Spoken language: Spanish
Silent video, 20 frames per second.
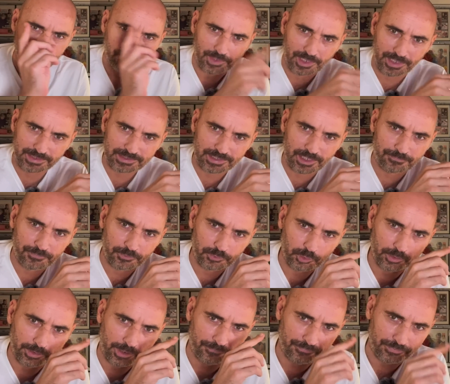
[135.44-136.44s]
estas
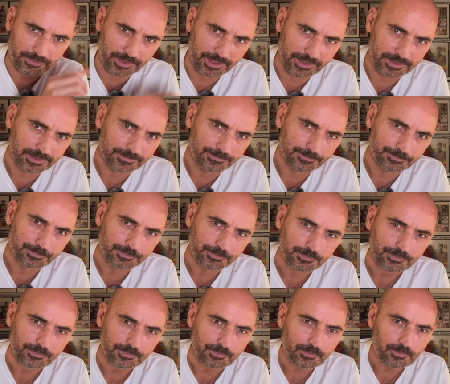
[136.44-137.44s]
fotografías
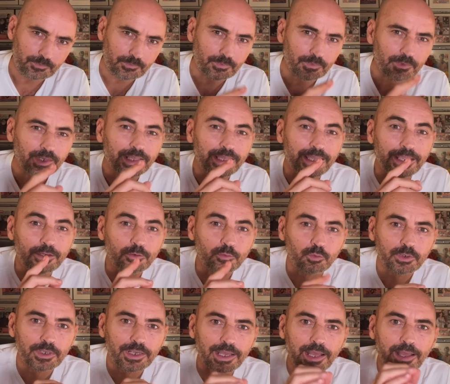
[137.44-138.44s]
que
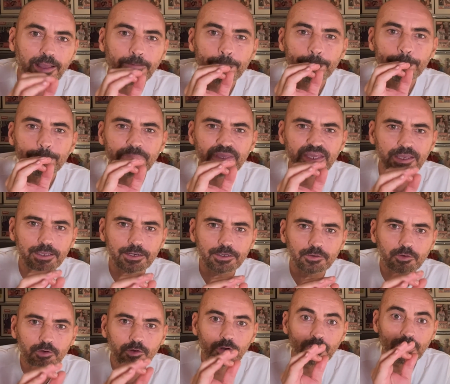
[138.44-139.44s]
nunca
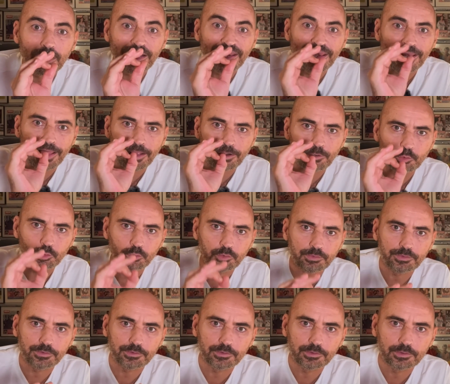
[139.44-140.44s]
vieron la luz.